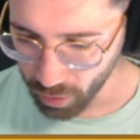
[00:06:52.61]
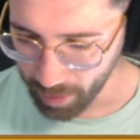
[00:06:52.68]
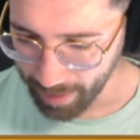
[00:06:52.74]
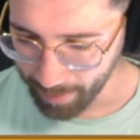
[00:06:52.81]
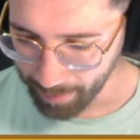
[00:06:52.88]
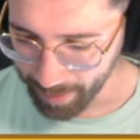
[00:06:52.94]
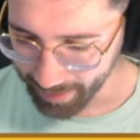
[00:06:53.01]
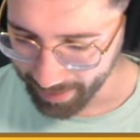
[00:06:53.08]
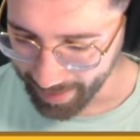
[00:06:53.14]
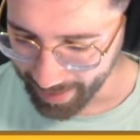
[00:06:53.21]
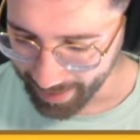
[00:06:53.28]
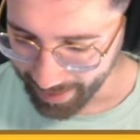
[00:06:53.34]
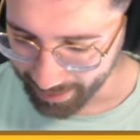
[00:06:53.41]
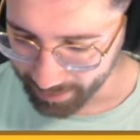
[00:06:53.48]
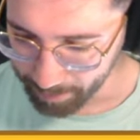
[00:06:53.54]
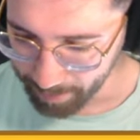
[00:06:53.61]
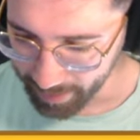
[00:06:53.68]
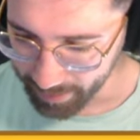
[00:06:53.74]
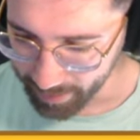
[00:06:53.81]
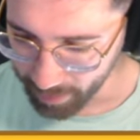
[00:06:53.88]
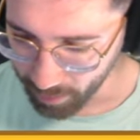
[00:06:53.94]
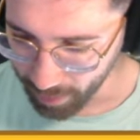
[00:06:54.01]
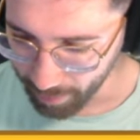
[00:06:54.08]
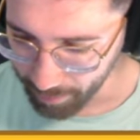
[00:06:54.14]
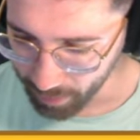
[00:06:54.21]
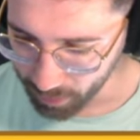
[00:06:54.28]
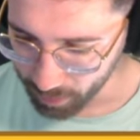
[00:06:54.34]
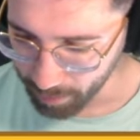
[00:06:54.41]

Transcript: la máquina expendedora, amigos?